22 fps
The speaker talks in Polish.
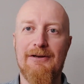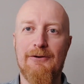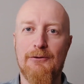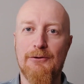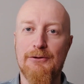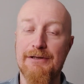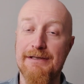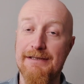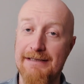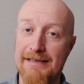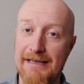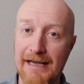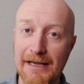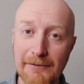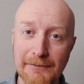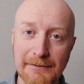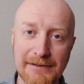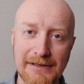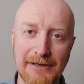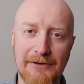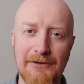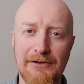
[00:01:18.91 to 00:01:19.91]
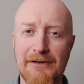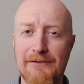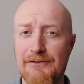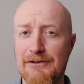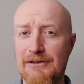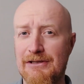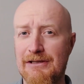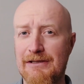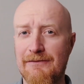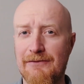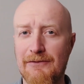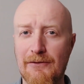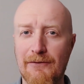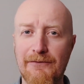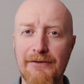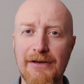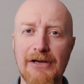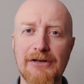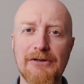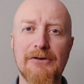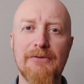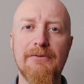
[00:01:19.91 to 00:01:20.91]
korzystają z tego, nie wszyscy w to
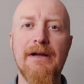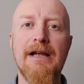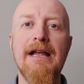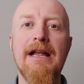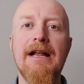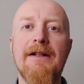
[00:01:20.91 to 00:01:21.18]
wierzą,